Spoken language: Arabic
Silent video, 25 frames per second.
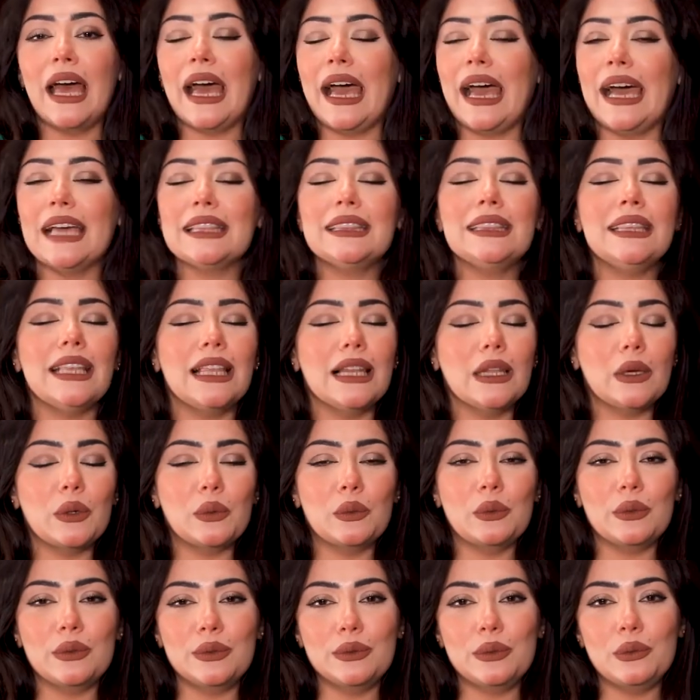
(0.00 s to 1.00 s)
حتى
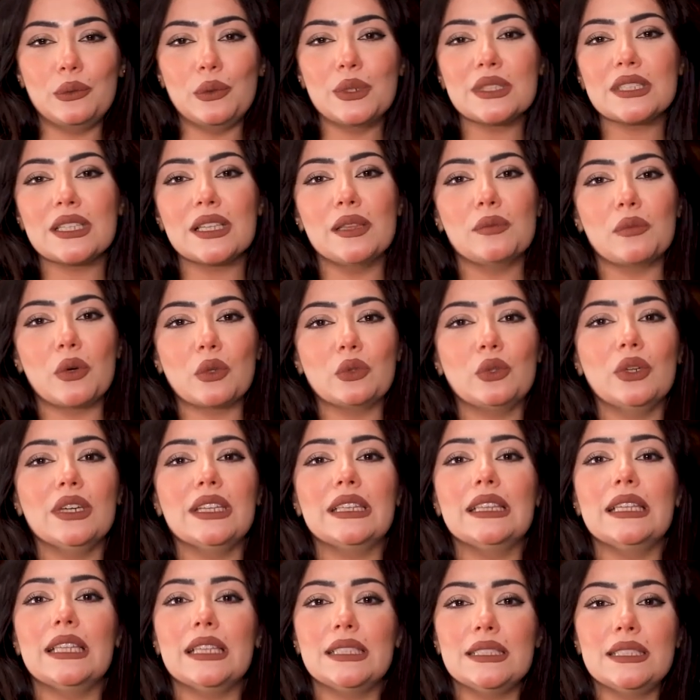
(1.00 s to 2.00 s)
لو وصل الموضوع
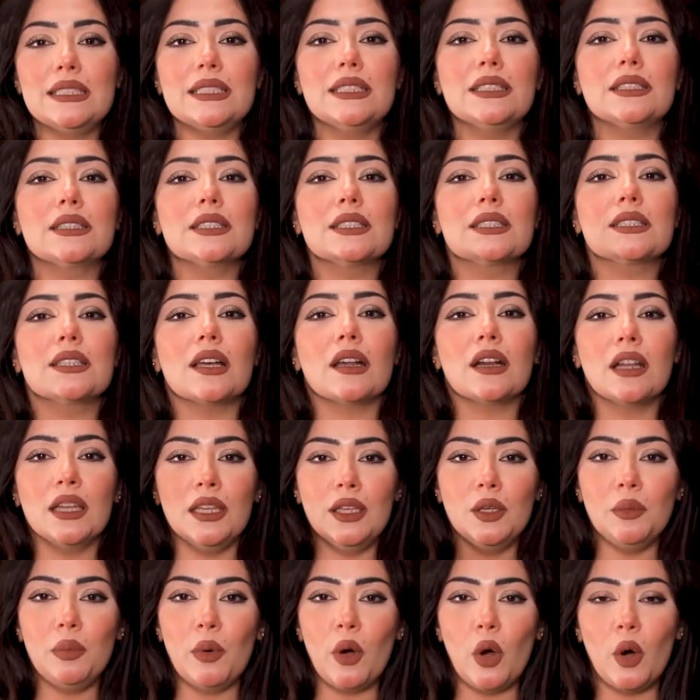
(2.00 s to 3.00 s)
ان انت
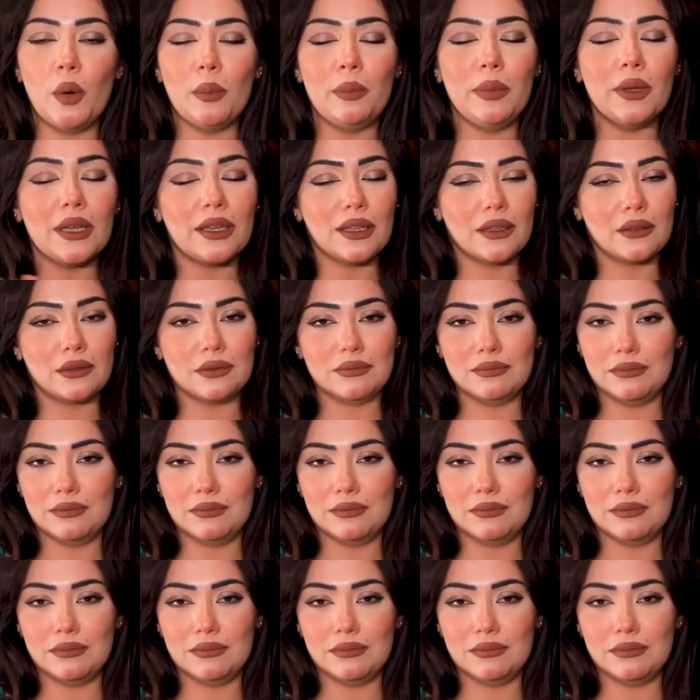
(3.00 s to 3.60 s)
تصرحيه بحبك